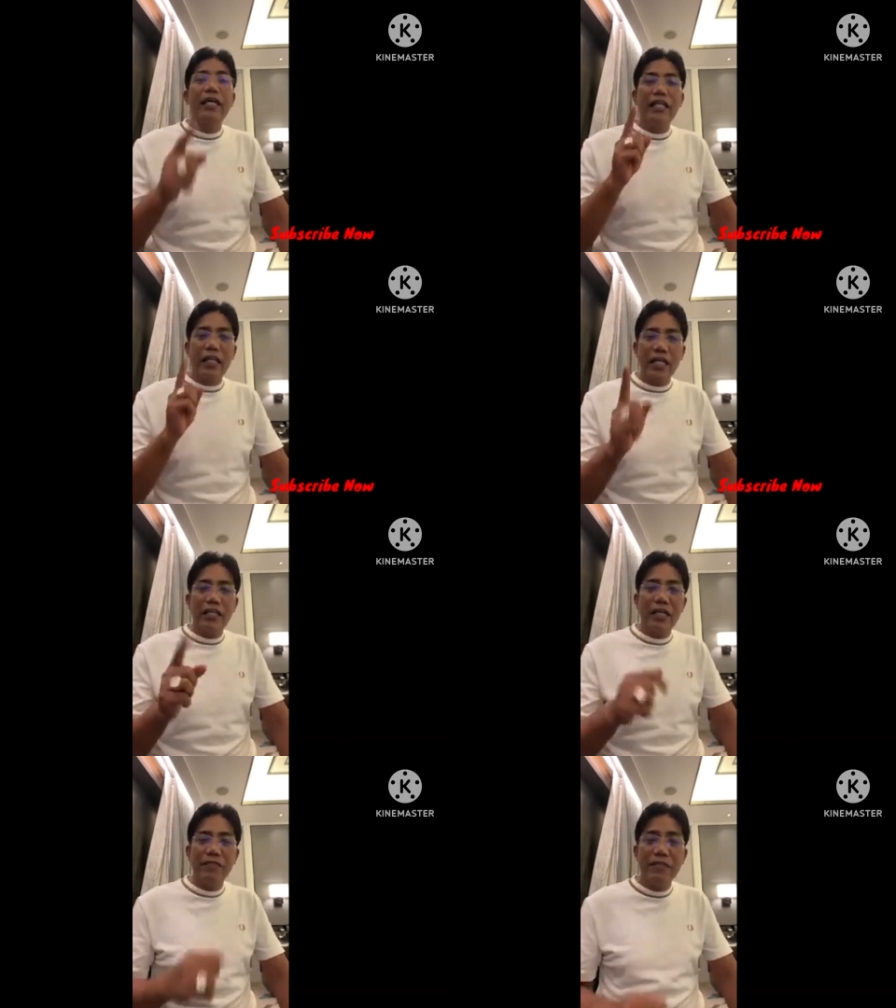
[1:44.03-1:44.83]
The
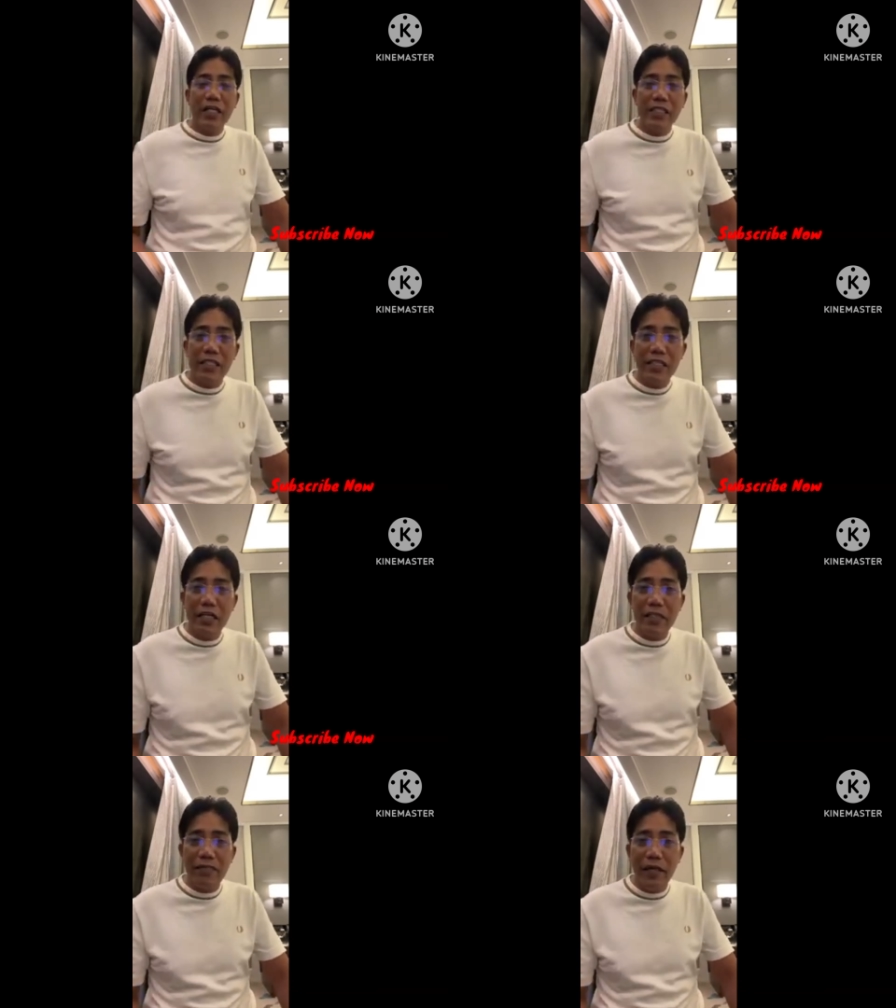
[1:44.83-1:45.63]
kingdom of God is in the
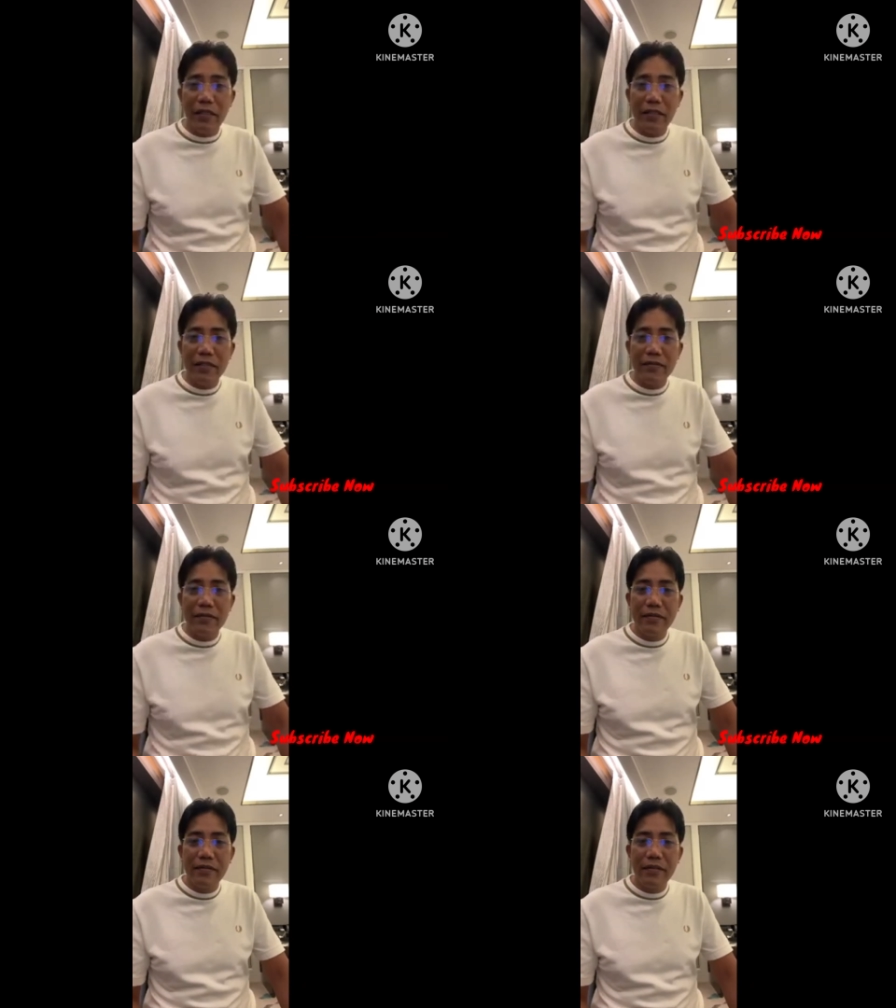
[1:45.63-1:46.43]
heart of men.
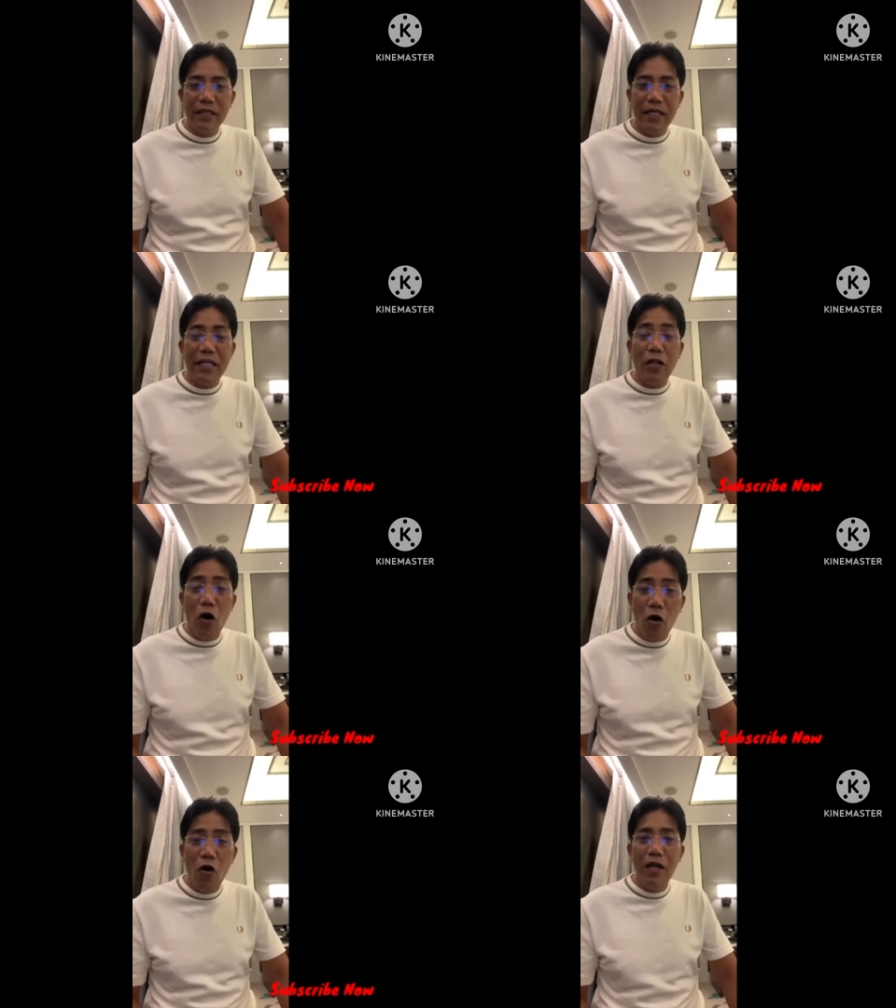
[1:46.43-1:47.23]

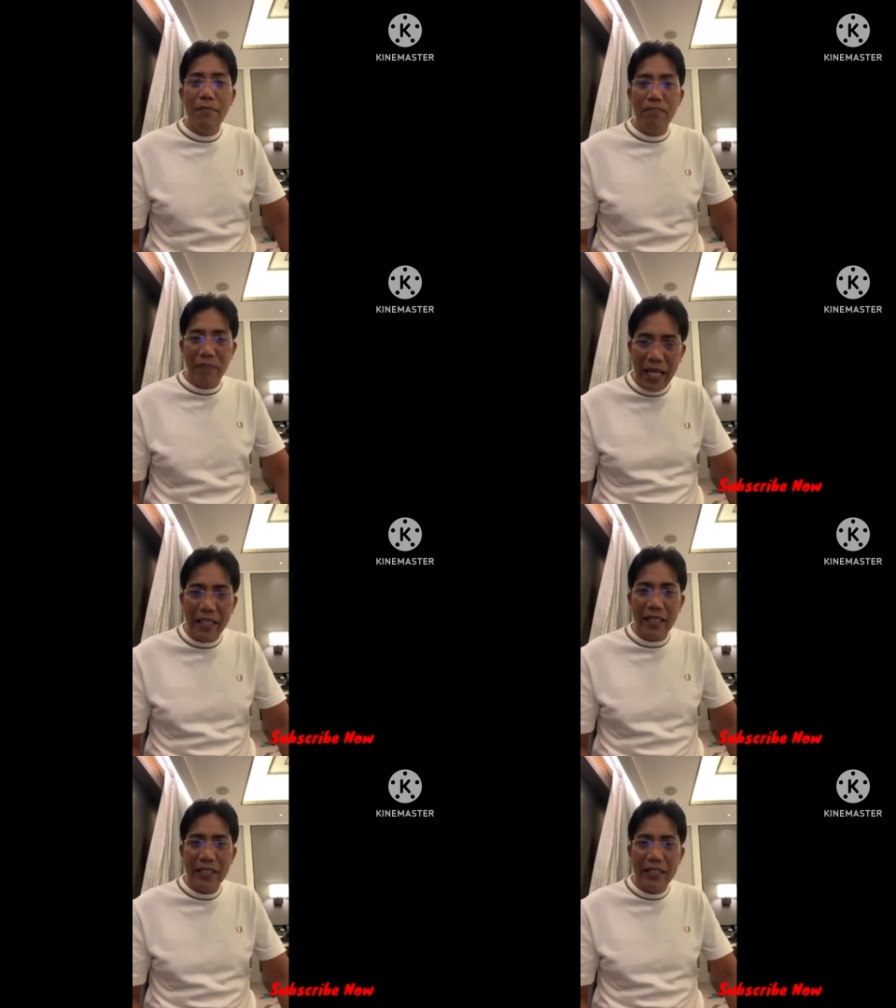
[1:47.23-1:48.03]
In all
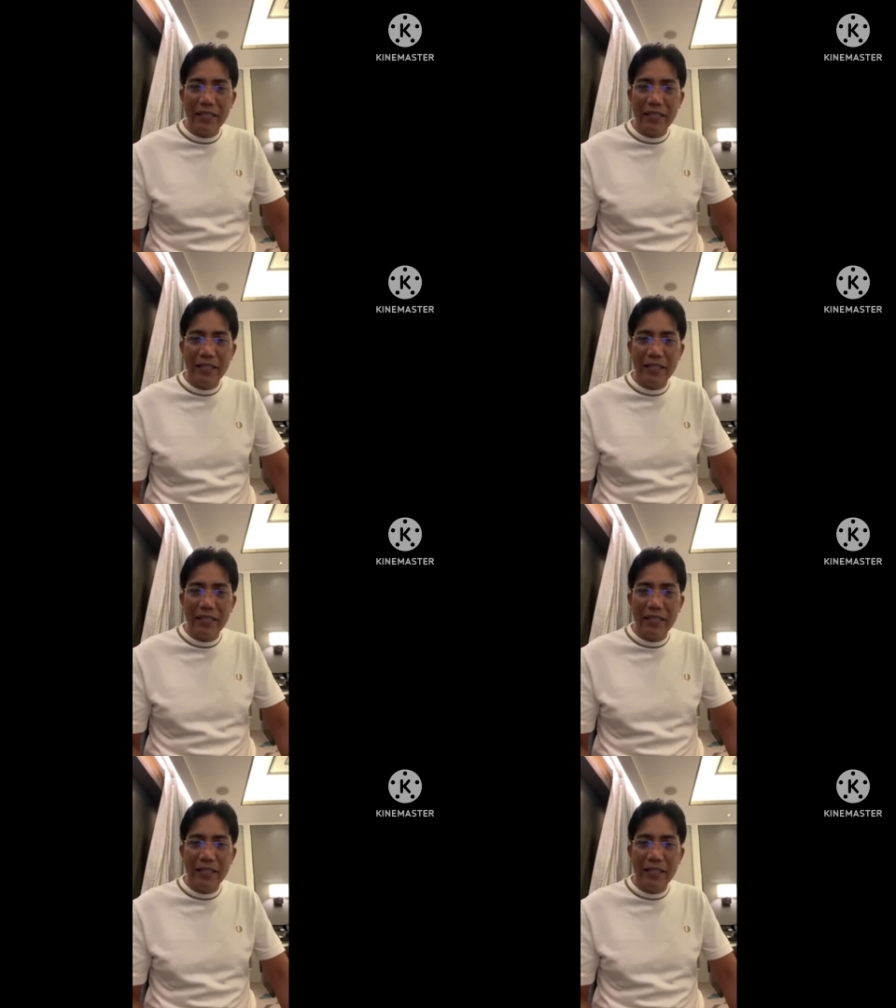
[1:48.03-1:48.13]
men.